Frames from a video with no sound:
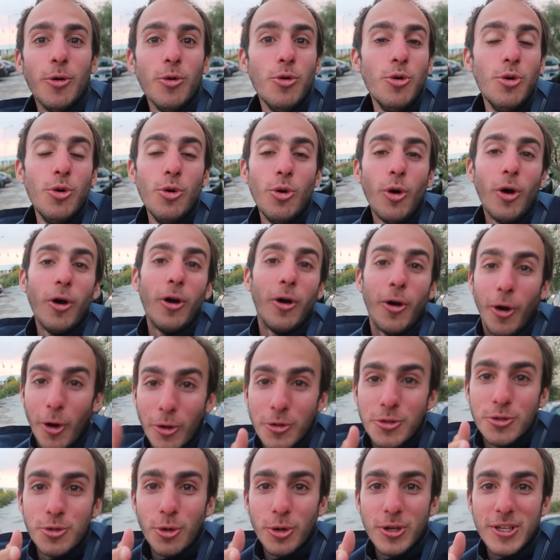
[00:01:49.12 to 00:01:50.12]
ou euh,
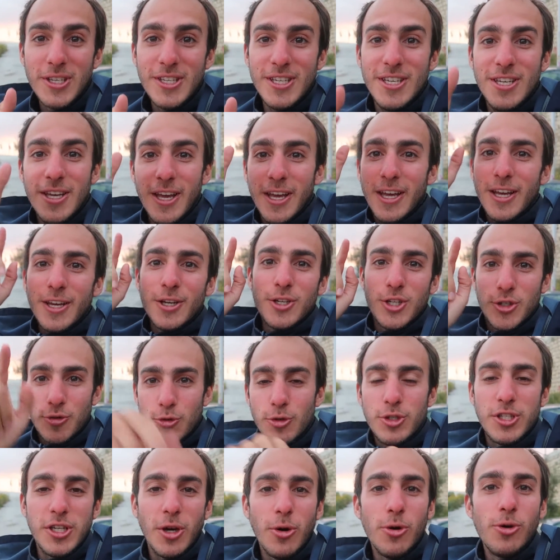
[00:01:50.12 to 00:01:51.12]
en Turquie. Je
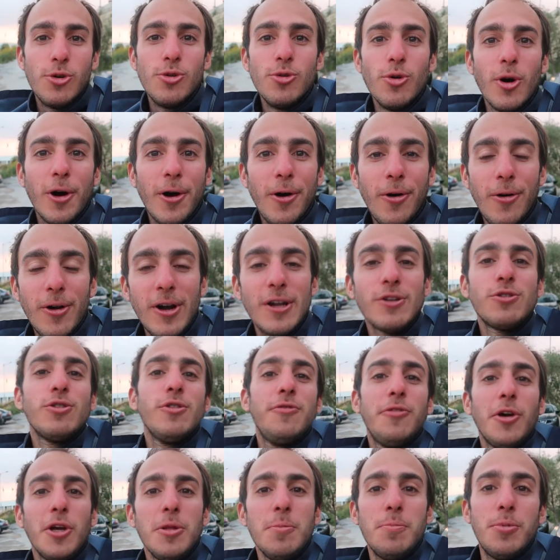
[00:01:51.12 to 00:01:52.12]
vous tiens au courant, là
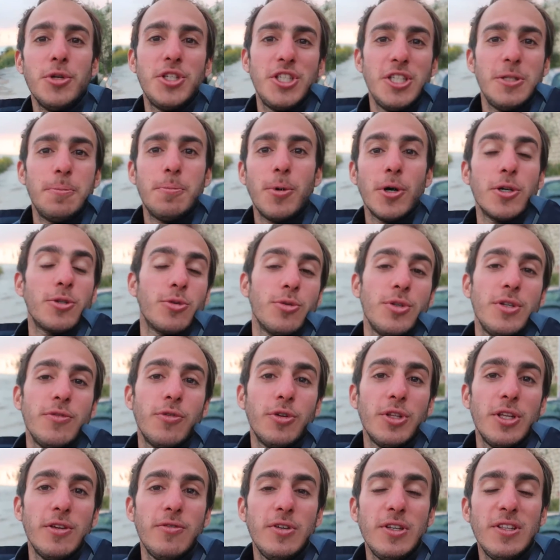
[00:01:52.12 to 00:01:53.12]
je vais faire une petite pause au
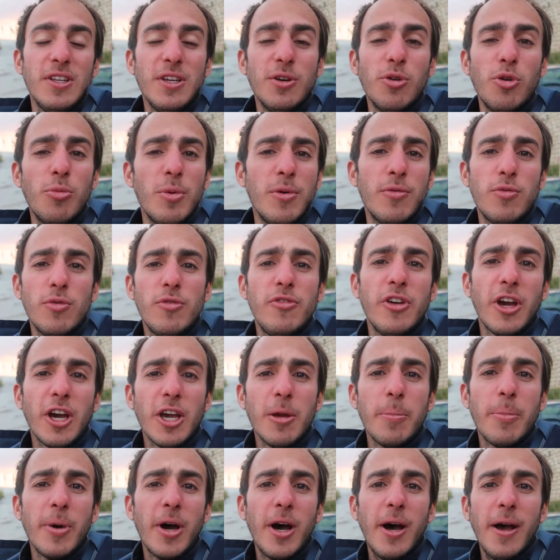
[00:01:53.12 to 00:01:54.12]
niveau des vidéos, mais vous le
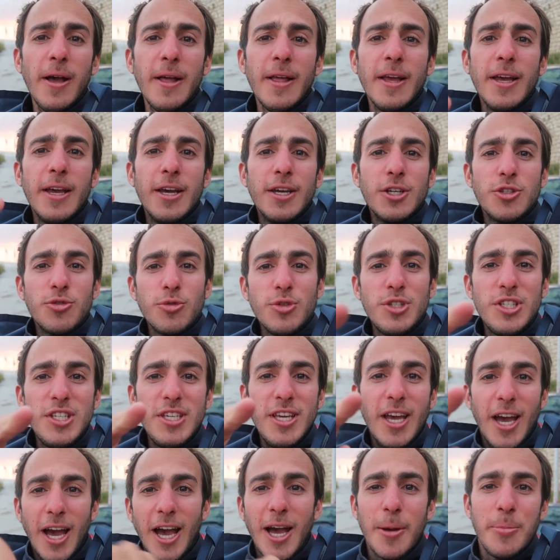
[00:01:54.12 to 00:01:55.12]
verrez pas. Je vous
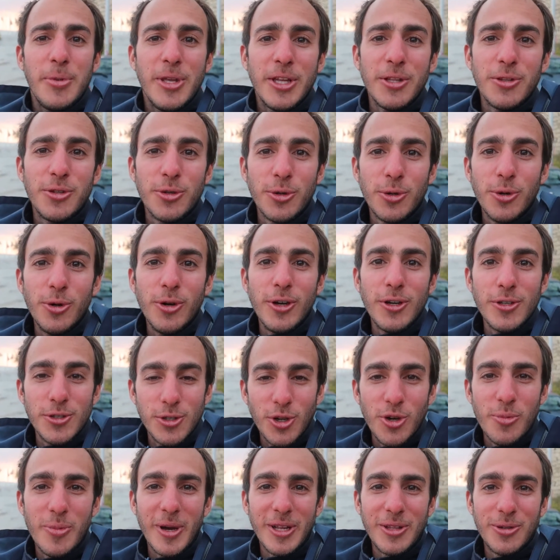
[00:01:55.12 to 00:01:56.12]
dis à bientôt
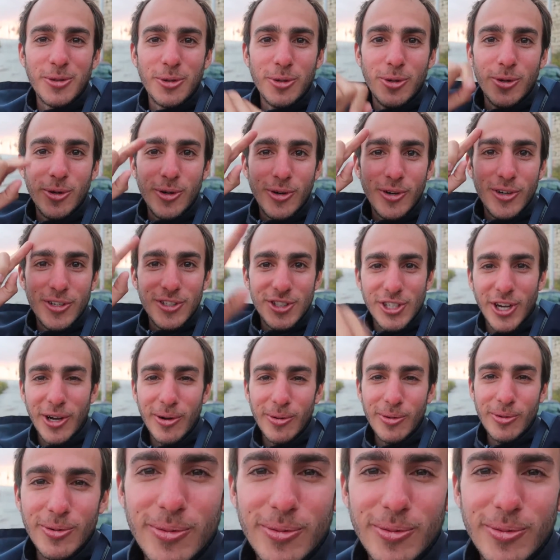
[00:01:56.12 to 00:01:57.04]
sur le bateau, ciao